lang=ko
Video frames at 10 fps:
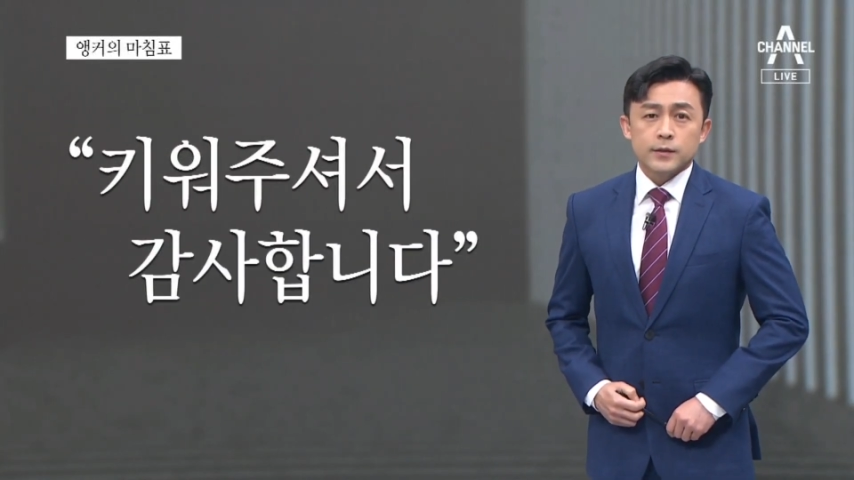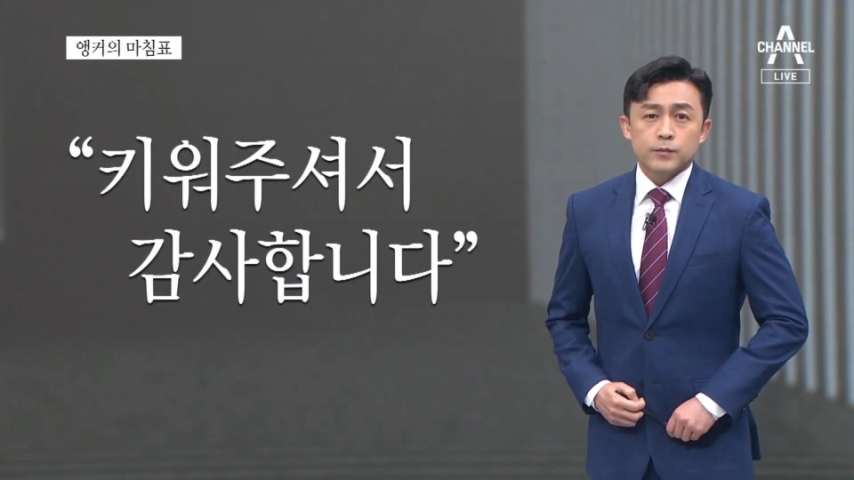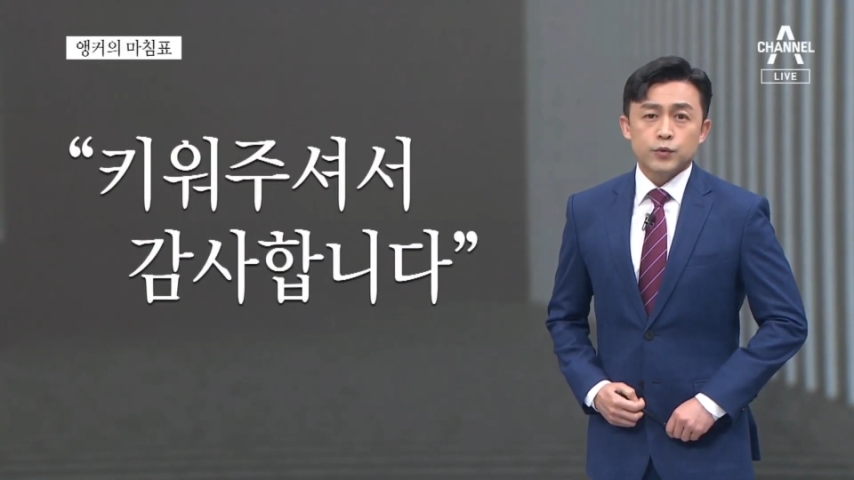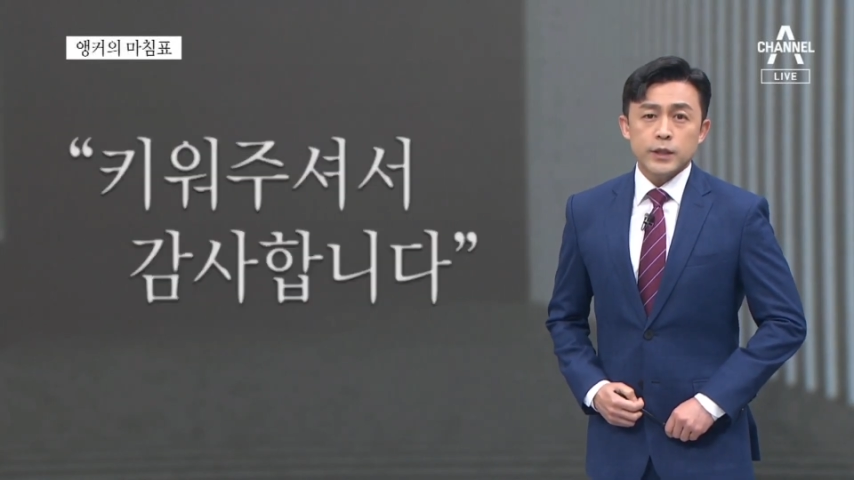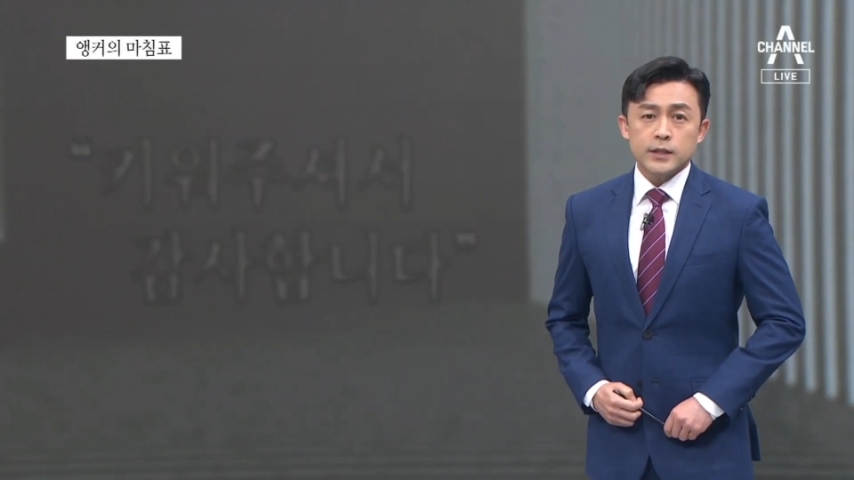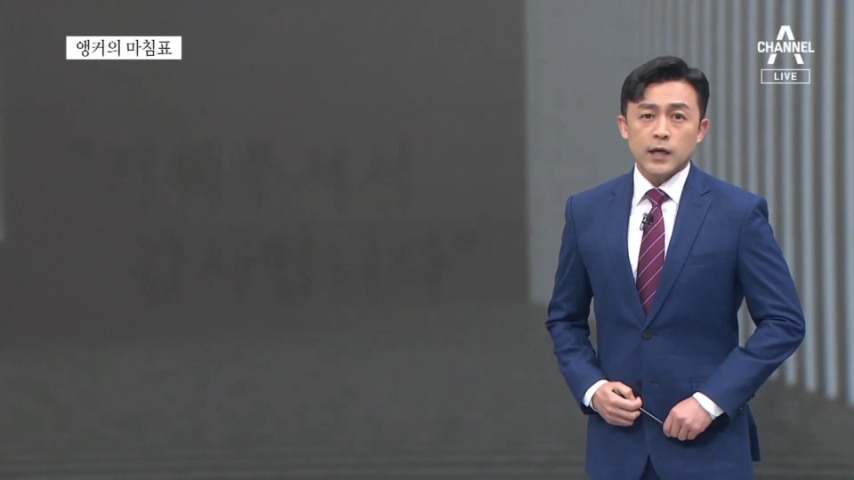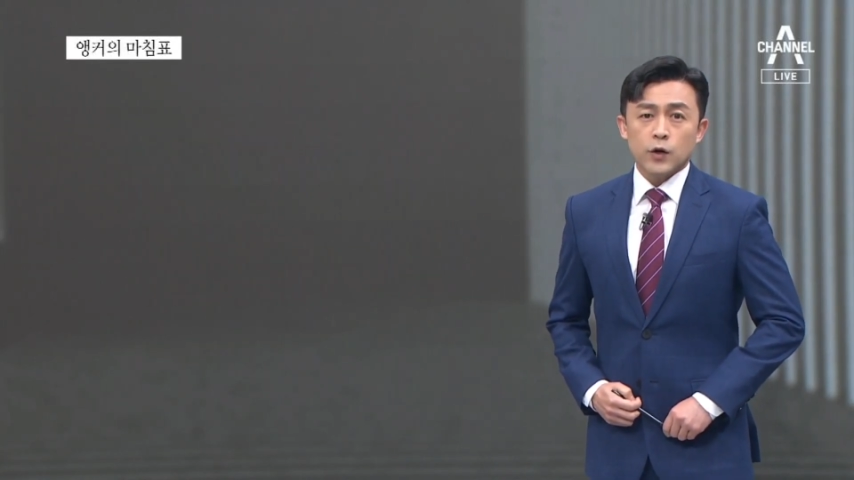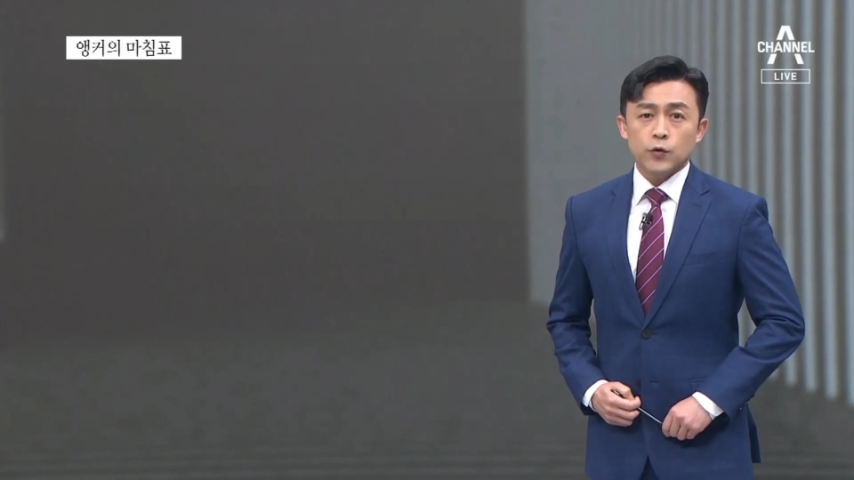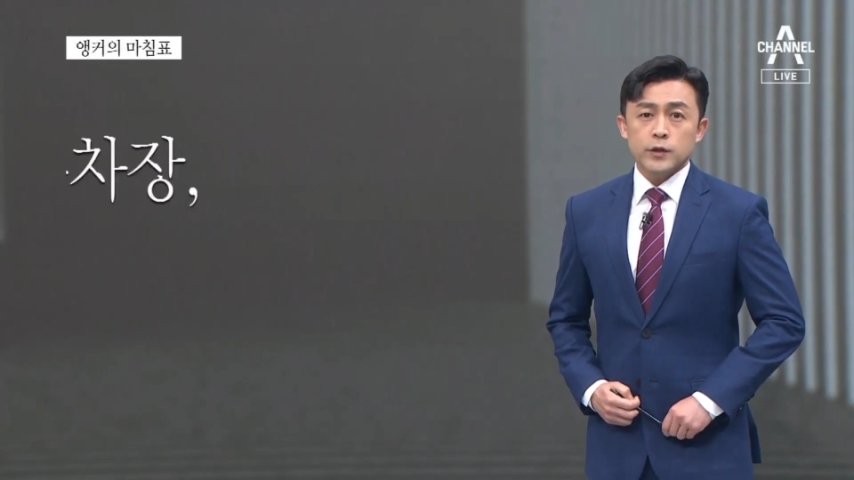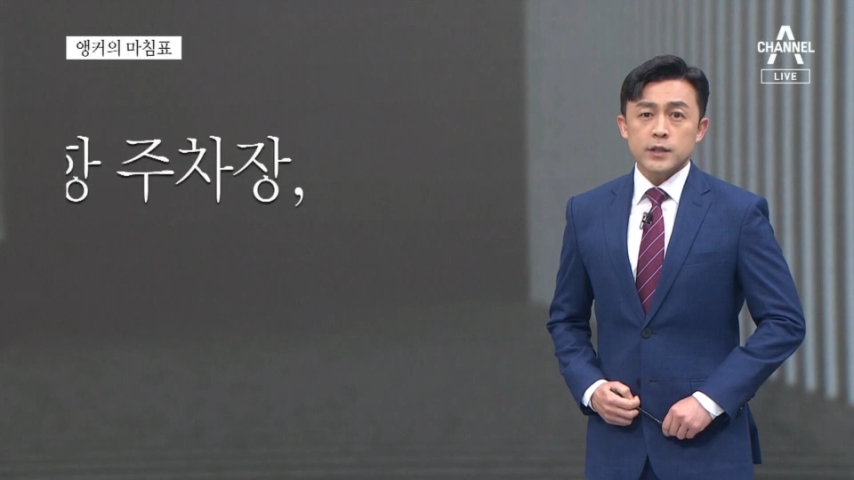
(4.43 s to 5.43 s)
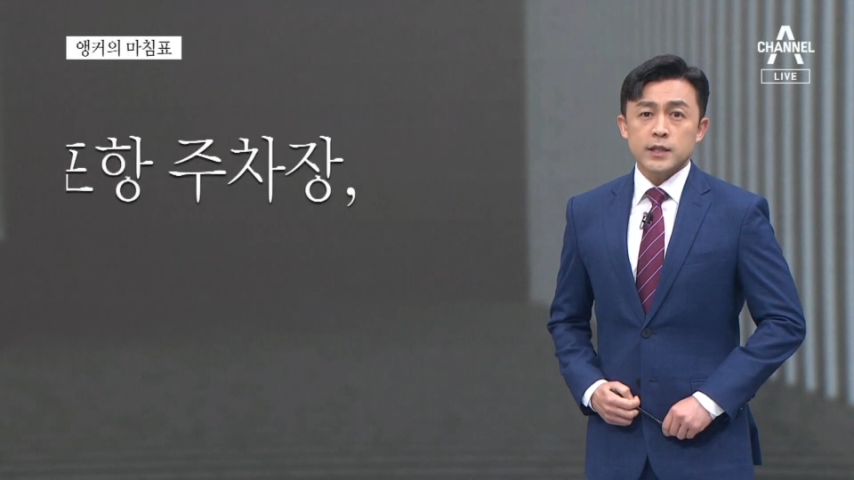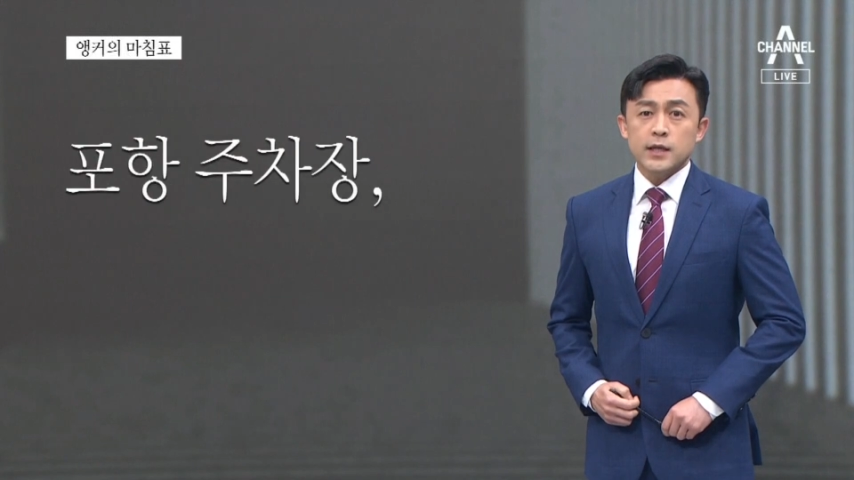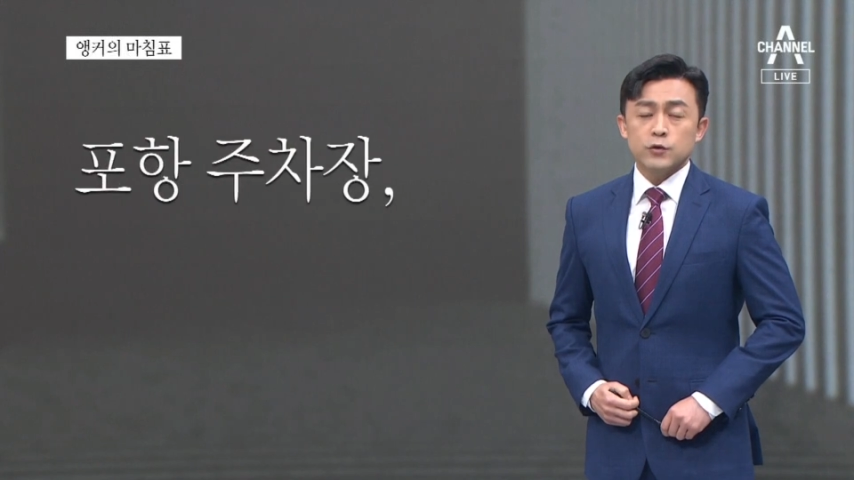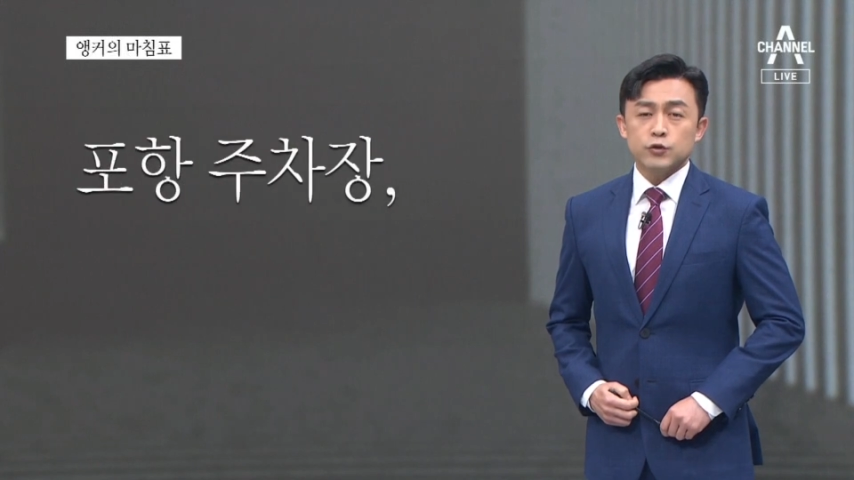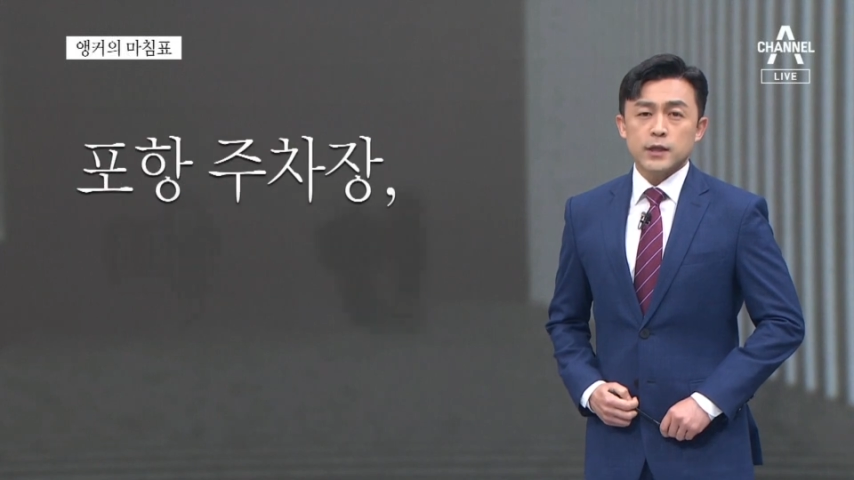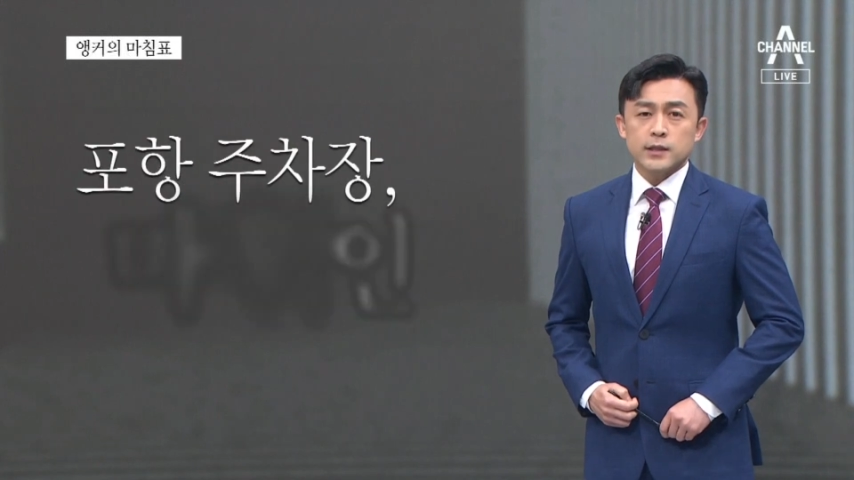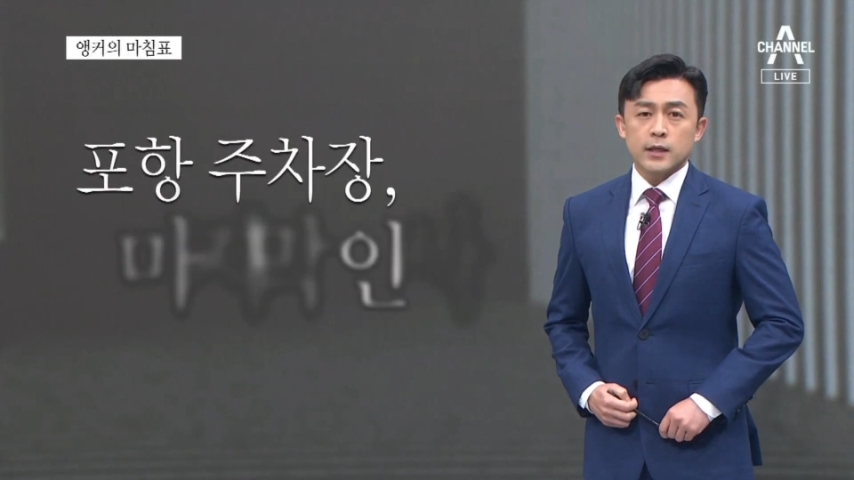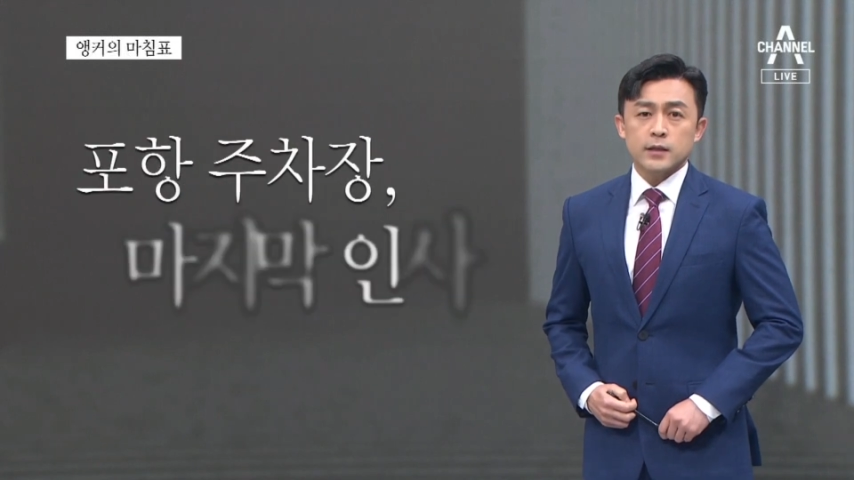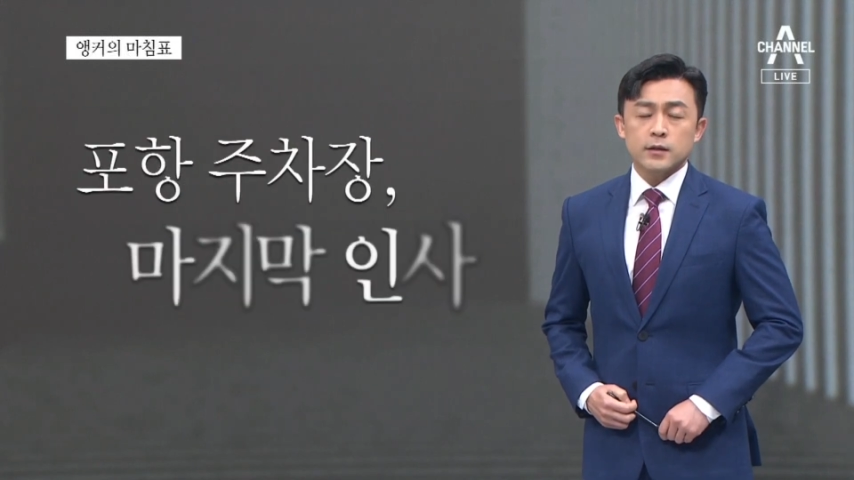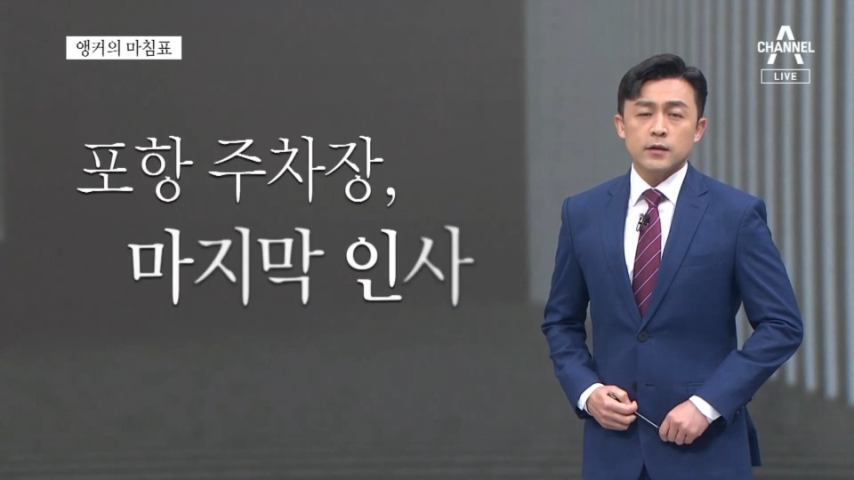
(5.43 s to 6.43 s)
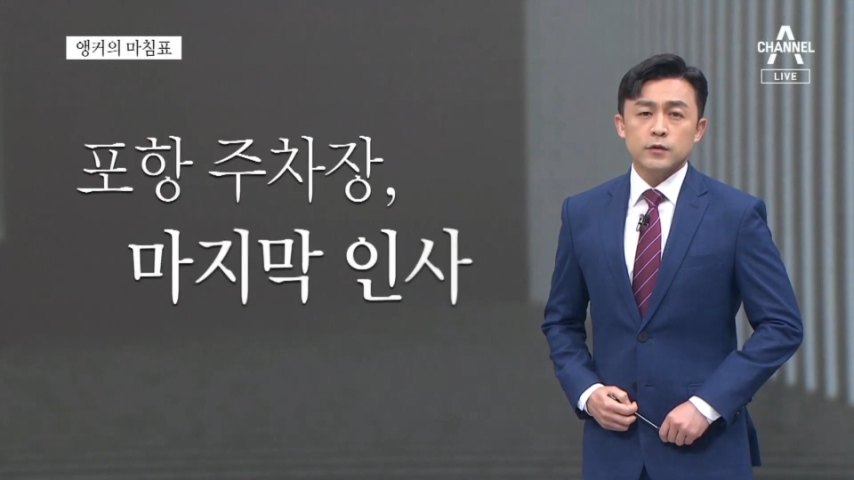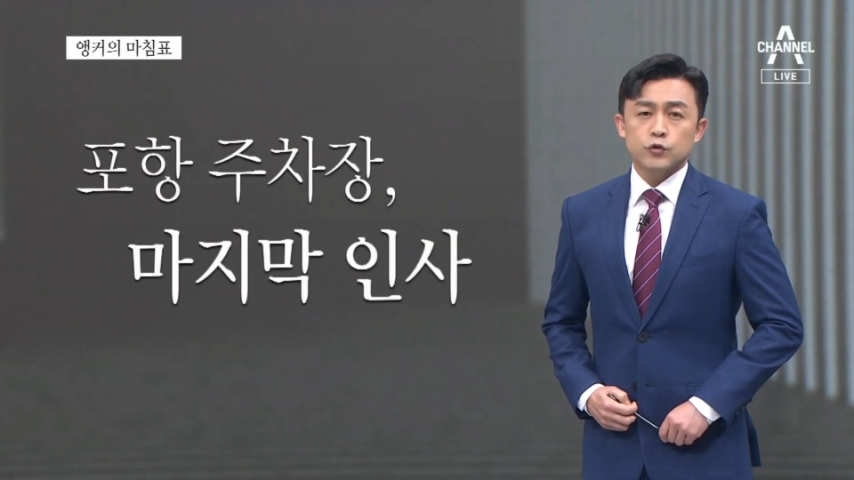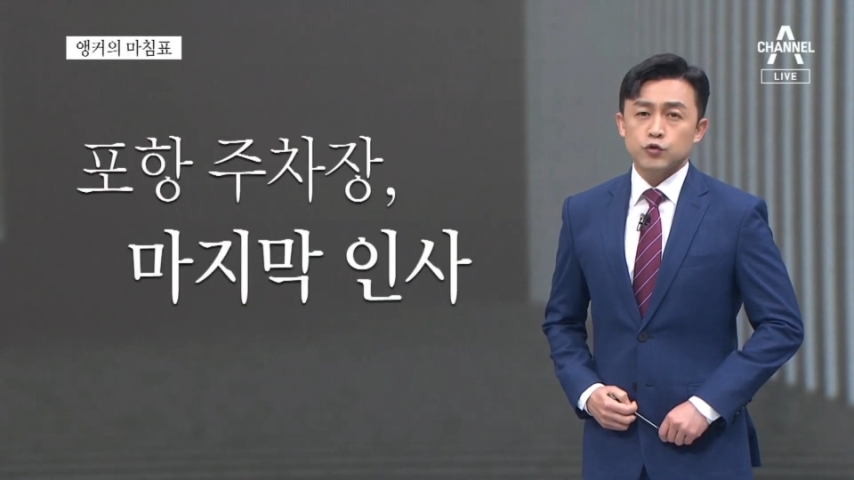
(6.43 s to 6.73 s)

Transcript: 물이 차오르는 지하 주차장에서